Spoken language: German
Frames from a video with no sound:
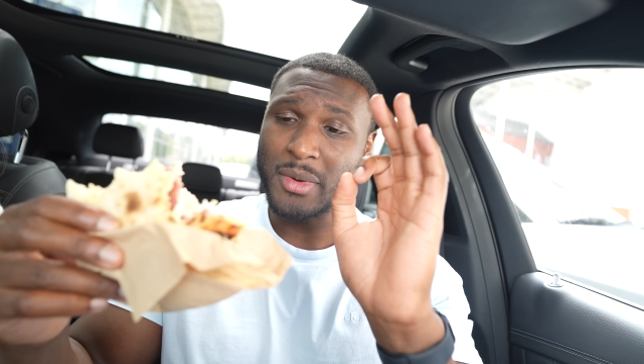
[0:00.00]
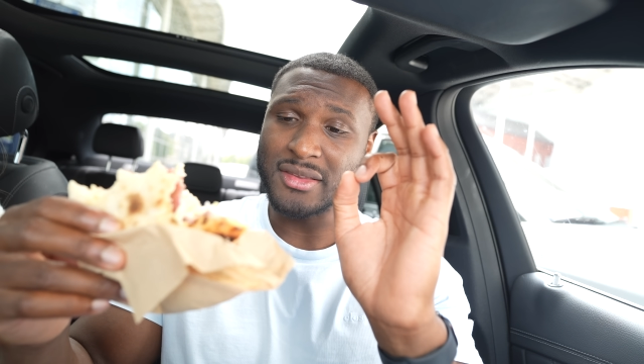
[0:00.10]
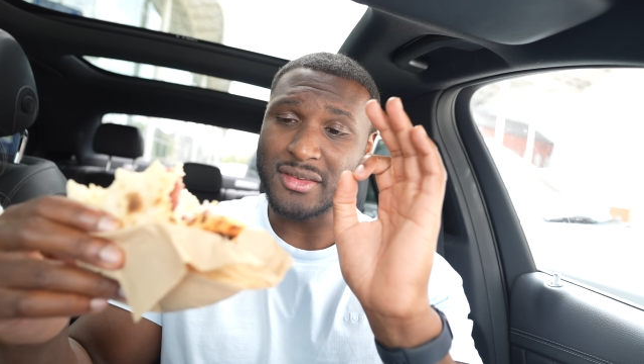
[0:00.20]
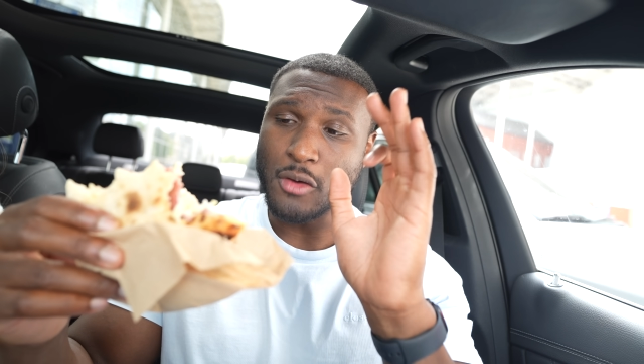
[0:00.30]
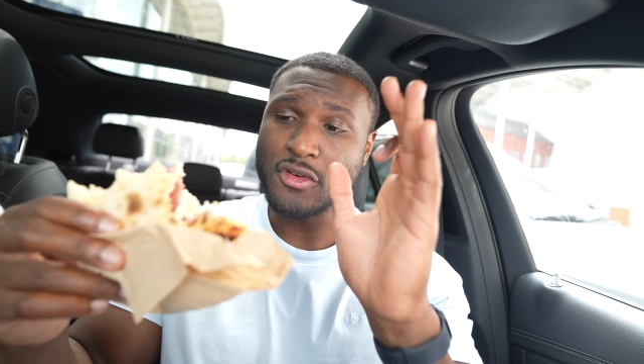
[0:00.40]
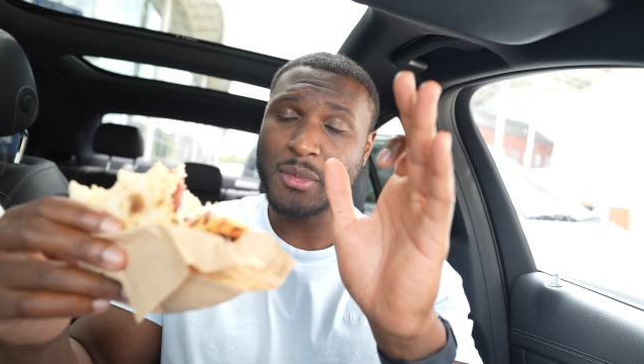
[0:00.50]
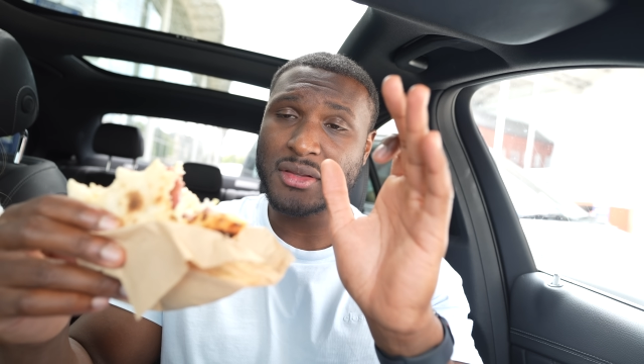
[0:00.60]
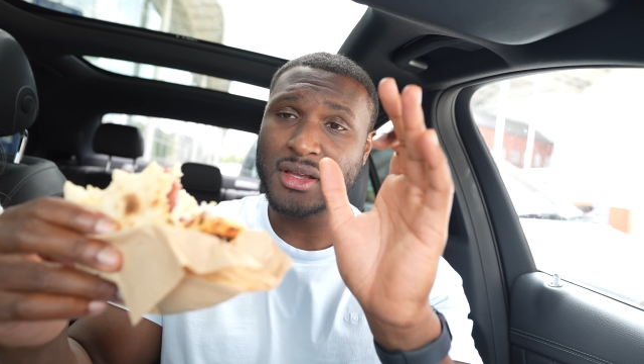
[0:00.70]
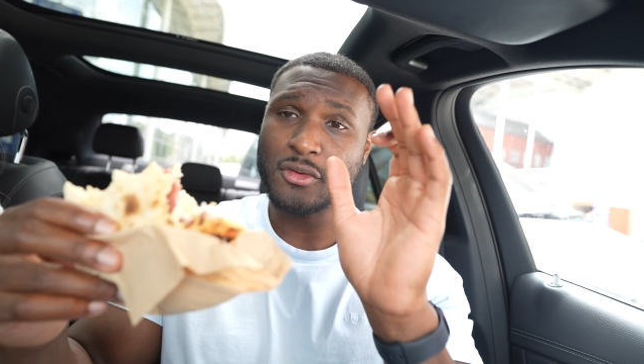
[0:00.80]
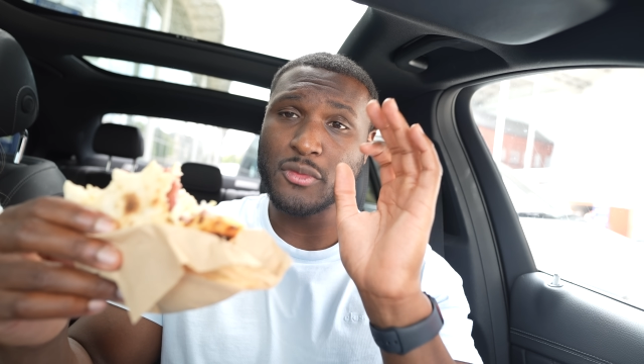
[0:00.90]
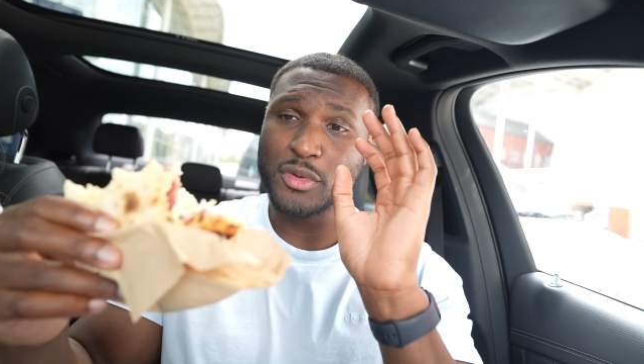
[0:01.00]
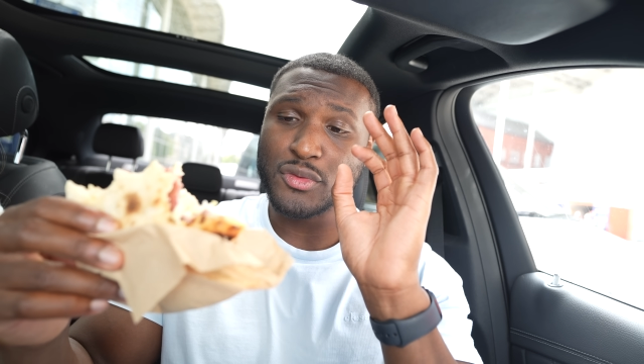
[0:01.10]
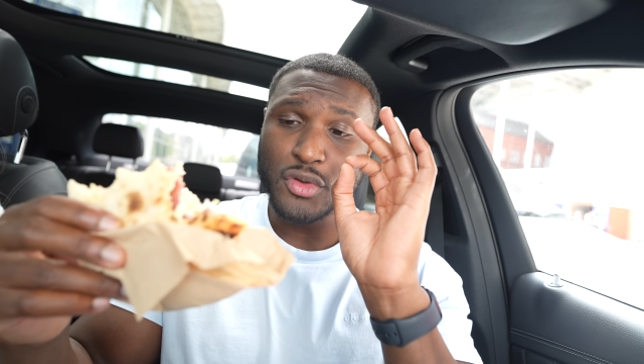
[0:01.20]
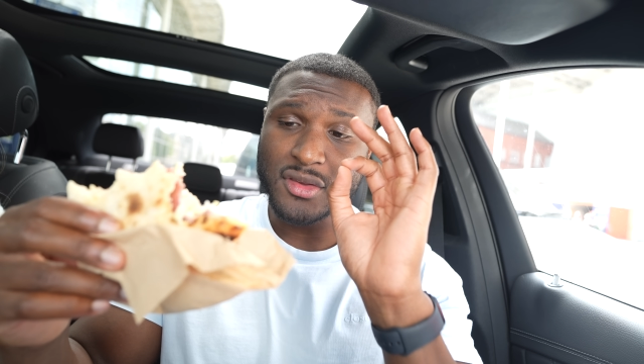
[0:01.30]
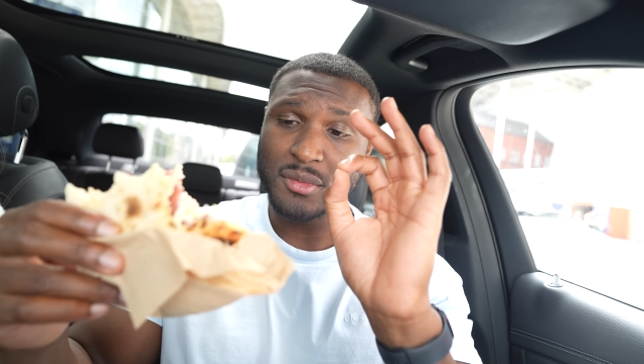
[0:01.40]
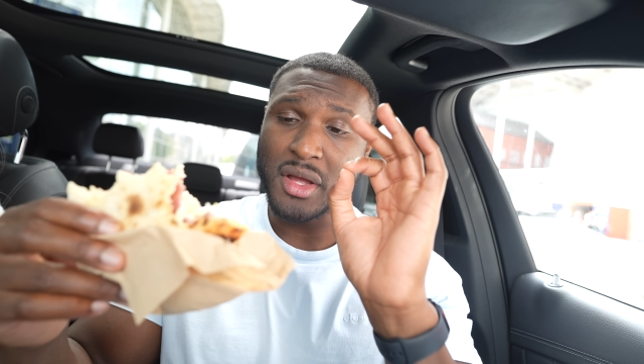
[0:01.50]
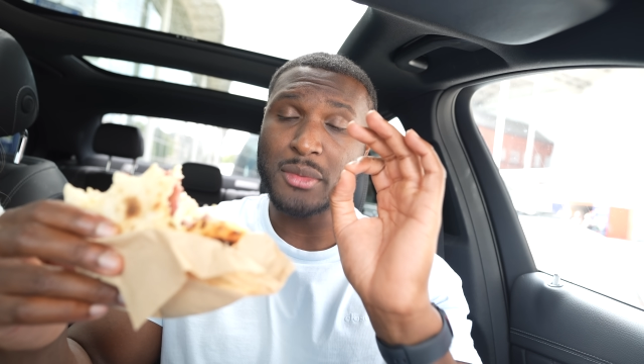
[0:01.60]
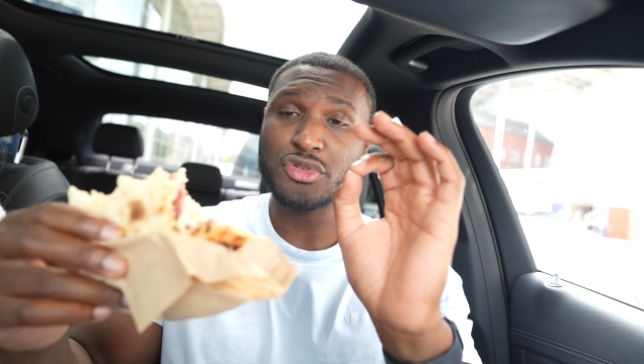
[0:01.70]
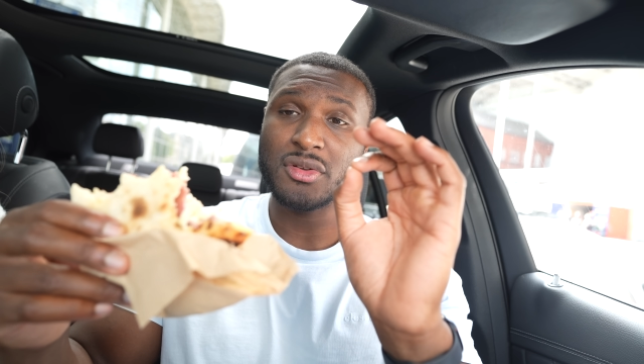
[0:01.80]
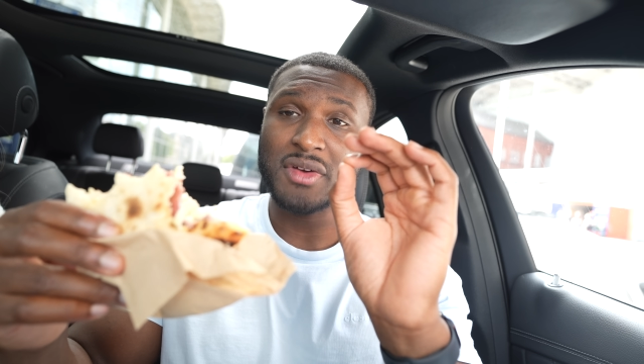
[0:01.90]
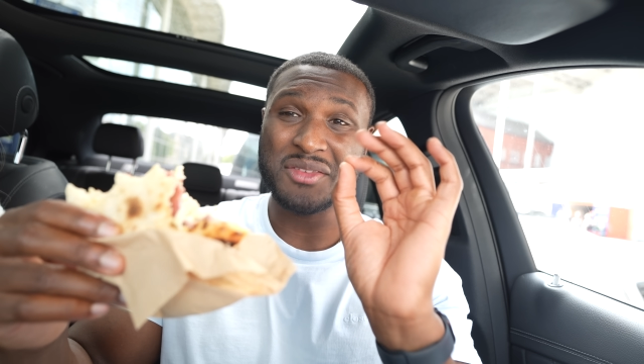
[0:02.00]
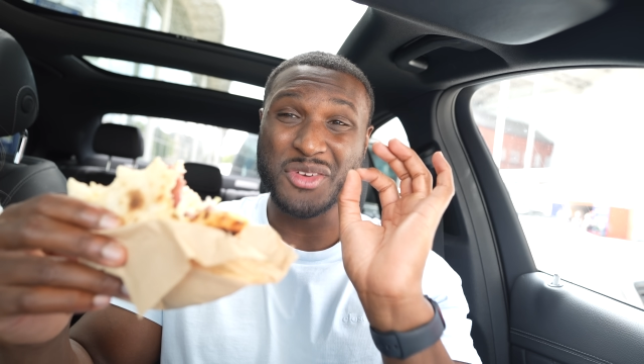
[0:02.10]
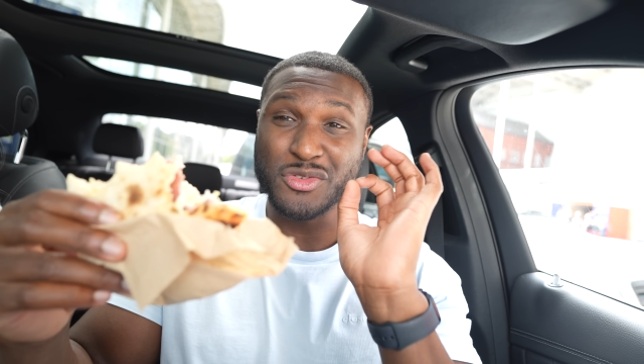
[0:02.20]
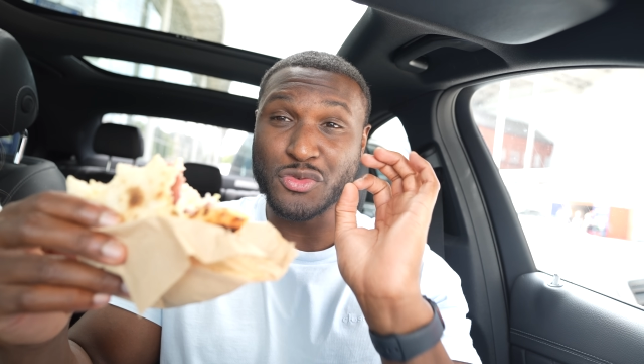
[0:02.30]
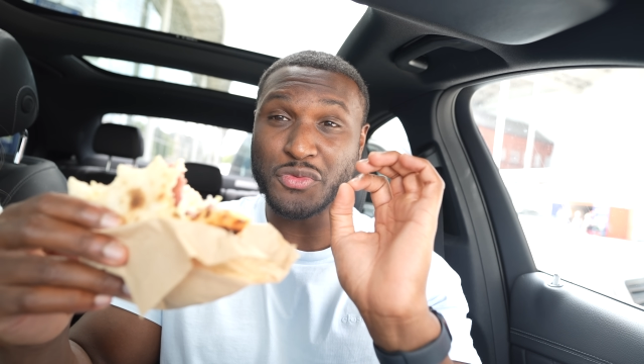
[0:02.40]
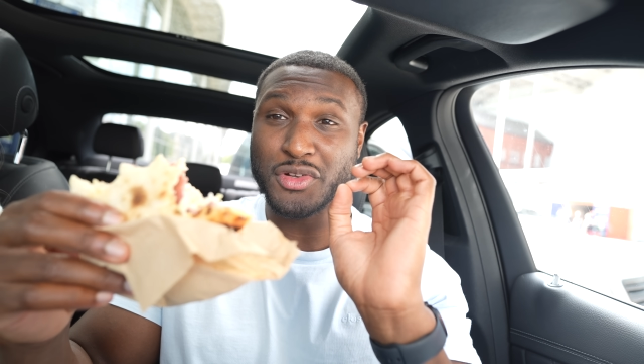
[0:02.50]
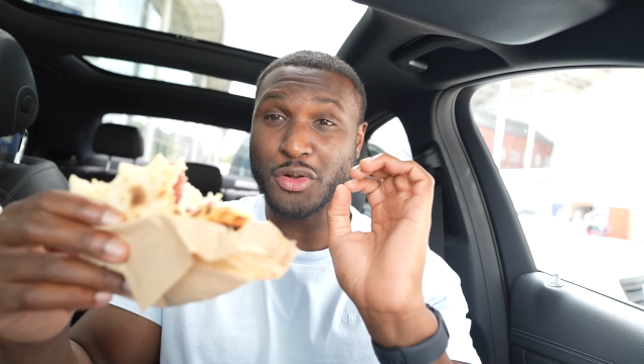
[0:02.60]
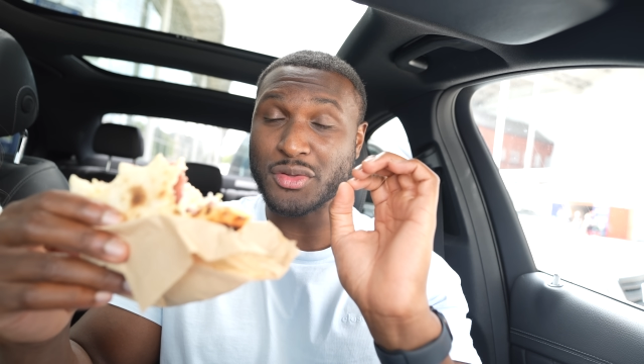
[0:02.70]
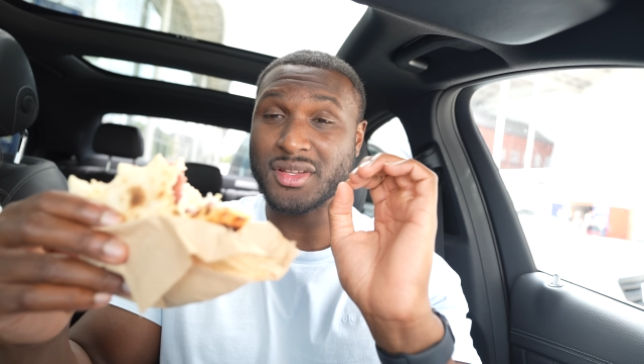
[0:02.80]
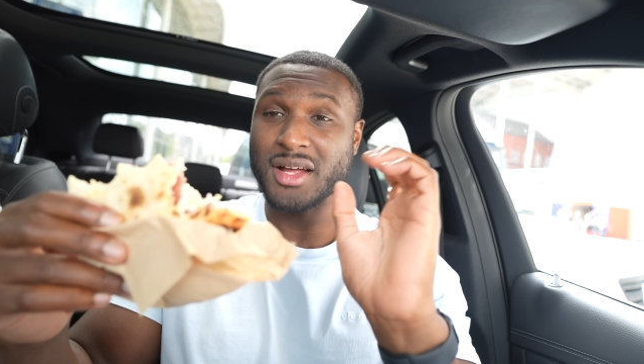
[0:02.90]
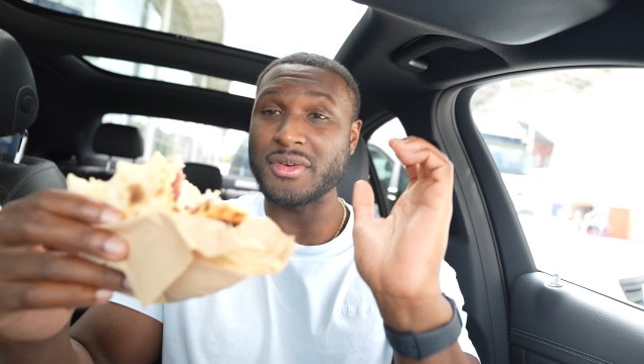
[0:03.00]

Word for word: als es aufgemacht hat und wir mussten trotzdem eine halbe Stunde warten, weil so viele Leute da